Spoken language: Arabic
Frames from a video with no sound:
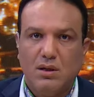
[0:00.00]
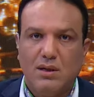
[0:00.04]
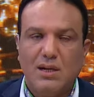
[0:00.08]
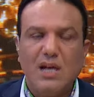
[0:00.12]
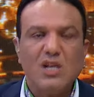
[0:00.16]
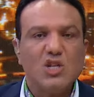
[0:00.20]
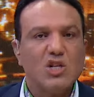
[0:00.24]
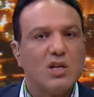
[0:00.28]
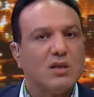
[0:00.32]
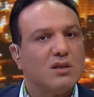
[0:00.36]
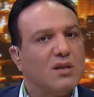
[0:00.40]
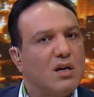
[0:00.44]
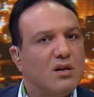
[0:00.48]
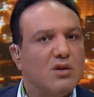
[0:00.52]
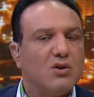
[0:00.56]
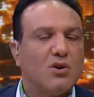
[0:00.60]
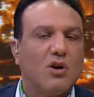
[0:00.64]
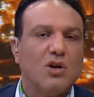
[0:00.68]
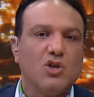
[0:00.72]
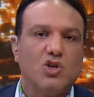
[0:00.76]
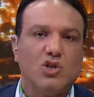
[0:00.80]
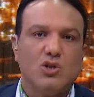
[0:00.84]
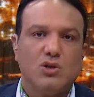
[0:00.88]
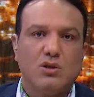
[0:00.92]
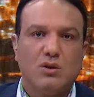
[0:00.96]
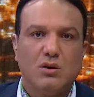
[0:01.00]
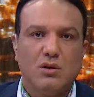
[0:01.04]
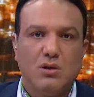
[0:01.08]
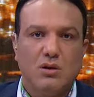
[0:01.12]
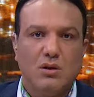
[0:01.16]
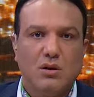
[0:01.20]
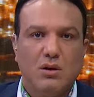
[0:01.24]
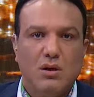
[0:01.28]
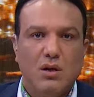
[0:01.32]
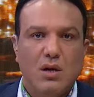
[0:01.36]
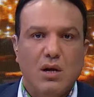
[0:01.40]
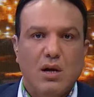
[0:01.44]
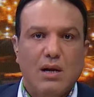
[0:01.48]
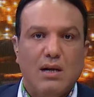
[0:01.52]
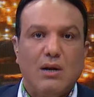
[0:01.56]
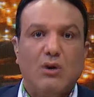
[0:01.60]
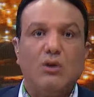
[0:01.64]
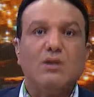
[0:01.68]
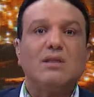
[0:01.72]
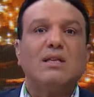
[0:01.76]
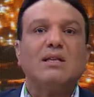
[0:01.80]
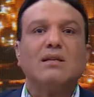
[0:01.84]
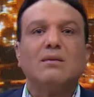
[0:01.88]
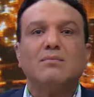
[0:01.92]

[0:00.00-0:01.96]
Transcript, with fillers: نشأت ده نقاش لو انت